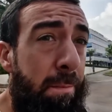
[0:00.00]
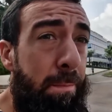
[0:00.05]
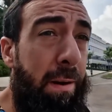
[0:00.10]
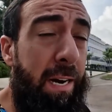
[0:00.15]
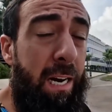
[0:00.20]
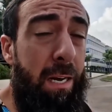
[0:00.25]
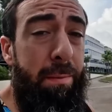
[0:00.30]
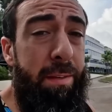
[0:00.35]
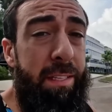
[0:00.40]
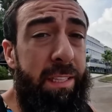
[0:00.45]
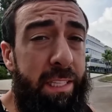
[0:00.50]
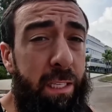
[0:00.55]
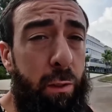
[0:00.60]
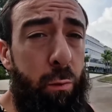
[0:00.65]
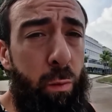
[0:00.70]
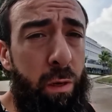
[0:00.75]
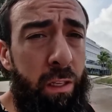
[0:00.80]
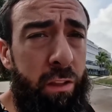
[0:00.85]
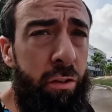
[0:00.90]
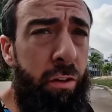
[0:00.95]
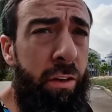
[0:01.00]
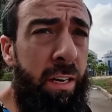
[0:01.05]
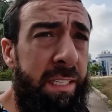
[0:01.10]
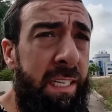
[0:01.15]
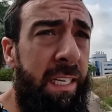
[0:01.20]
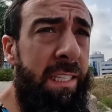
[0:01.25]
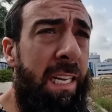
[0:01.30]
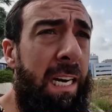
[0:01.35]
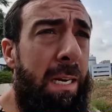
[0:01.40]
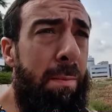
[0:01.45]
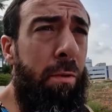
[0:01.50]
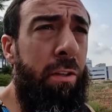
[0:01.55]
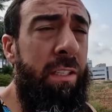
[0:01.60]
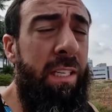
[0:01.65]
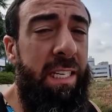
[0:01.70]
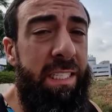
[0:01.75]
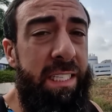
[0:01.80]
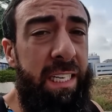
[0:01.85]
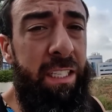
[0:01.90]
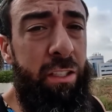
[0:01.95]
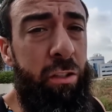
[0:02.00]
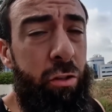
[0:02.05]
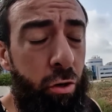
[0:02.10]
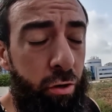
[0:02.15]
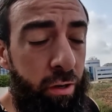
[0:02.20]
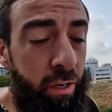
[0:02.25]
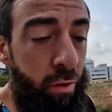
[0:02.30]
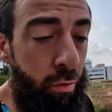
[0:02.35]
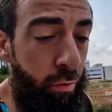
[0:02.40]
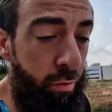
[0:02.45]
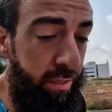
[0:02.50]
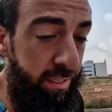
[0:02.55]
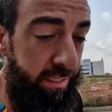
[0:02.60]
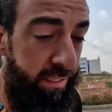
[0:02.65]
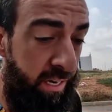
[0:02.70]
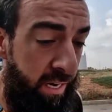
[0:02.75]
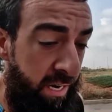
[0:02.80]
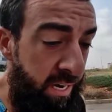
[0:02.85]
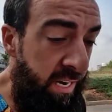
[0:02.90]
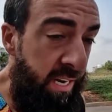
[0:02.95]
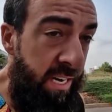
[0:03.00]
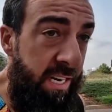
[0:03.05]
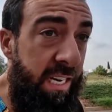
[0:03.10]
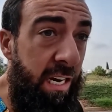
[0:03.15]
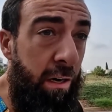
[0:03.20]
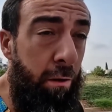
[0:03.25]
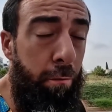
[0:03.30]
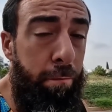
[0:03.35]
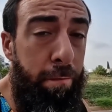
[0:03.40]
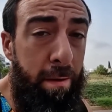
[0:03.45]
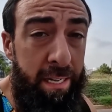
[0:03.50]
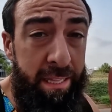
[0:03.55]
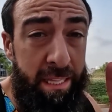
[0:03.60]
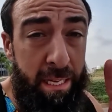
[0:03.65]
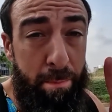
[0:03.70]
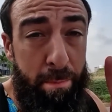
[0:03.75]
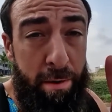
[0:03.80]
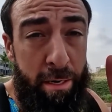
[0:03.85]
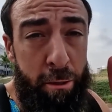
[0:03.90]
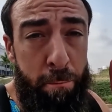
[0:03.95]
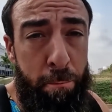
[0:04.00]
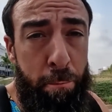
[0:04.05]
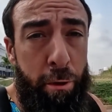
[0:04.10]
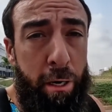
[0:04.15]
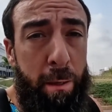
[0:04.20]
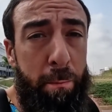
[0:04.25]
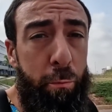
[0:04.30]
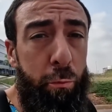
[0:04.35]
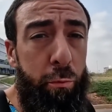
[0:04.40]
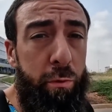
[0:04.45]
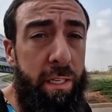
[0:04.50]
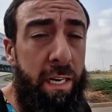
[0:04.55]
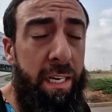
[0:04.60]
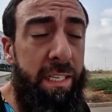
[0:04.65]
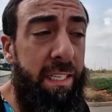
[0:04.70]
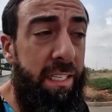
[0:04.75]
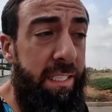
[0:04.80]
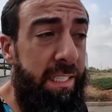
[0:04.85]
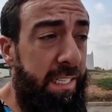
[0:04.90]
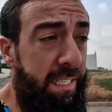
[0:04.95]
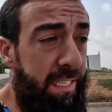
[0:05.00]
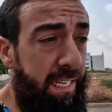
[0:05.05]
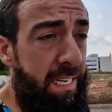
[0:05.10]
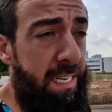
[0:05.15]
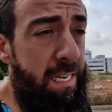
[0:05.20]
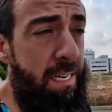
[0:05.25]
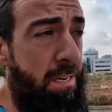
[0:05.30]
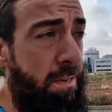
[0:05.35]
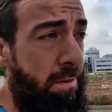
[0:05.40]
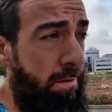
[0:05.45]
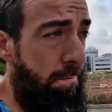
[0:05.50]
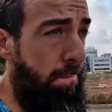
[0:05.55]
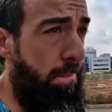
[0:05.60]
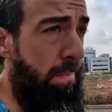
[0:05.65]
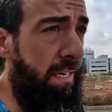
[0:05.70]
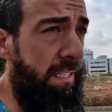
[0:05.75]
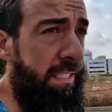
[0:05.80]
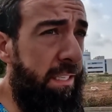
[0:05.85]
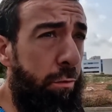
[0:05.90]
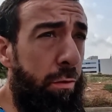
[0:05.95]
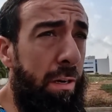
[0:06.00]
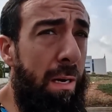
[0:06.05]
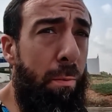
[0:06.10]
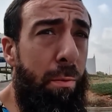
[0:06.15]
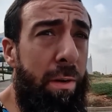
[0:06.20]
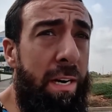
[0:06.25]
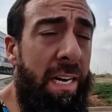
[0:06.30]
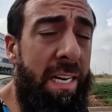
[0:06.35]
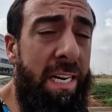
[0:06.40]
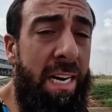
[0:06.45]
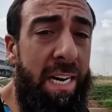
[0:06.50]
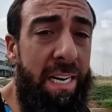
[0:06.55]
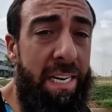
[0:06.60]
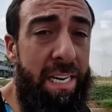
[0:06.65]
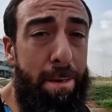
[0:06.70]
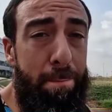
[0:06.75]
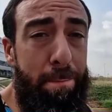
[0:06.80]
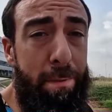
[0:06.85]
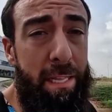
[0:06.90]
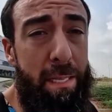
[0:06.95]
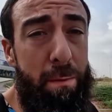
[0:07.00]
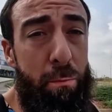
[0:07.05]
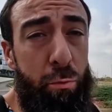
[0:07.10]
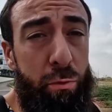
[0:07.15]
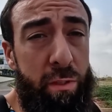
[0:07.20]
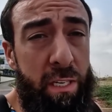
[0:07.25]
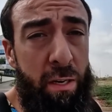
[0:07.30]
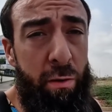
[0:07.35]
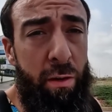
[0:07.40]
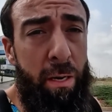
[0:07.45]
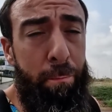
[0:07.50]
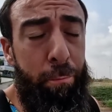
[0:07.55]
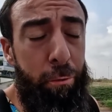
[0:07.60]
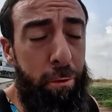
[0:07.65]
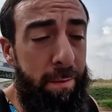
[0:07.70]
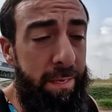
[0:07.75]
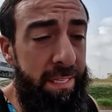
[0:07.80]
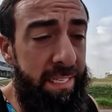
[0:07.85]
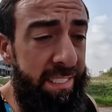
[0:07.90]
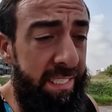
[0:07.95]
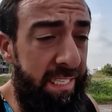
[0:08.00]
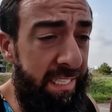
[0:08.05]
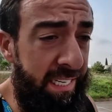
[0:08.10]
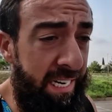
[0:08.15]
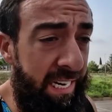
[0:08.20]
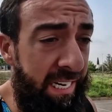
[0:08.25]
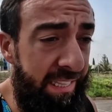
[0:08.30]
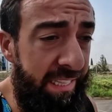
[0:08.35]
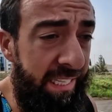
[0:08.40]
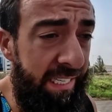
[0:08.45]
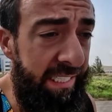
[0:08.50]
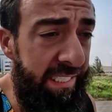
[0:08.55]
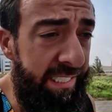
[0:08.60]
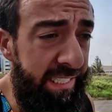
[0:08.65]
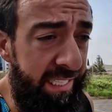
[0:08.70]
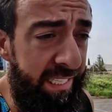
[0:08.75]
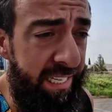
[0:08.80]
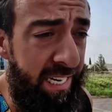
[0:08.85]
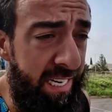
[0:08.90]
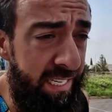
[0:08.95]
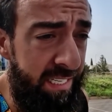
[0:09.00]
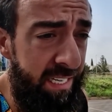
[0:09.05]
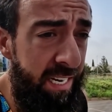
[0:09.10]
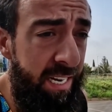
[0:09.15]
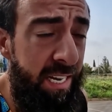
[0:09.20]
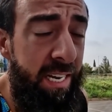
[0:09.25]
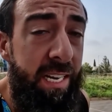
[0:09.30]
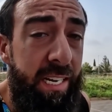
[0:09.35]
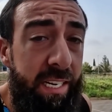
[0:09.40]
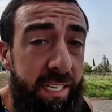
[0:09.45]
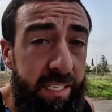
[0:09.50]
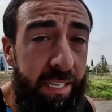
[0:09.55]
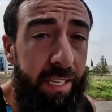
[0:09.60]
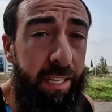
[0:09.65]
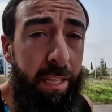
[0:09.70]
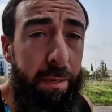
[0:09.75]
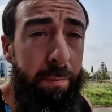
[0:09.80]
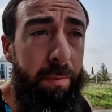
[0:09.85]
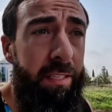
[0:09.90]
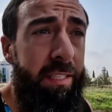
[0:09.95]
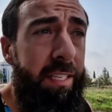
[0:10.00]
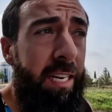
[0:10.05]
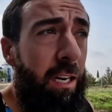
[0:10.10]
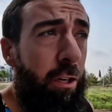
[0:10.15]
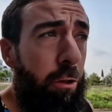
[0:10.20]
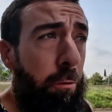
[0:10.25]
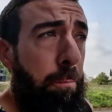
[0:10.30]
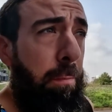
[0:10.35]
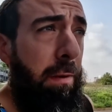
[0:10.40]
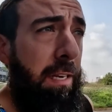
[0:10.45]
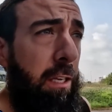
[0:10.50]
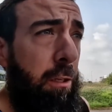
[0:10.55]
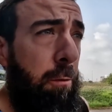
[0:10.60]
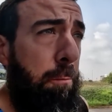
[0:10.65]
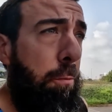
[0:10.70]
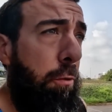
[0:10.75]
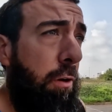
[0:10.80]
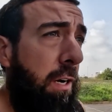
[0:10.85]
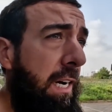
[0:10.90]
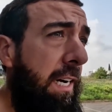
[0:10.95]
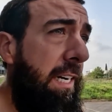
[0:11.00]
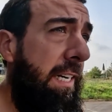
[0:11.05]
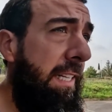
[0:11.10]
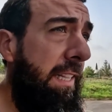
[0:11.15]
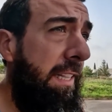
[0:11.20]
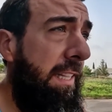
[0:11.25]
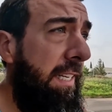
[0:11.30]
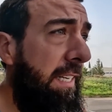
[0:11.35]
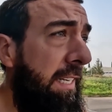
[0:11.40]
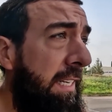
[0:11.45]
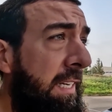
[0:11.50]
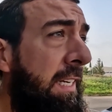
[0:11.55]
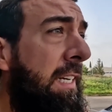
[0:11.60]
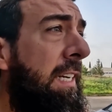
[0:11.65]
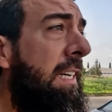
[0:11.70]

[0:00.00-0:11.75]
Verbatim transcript: Para 24 horas ya tenemos a 6 corredores, ya aún faltan varios por apuntarse, así que va a ser una buena carrera para debutar en una prueba de estas características y encima estar acompañados por la gente.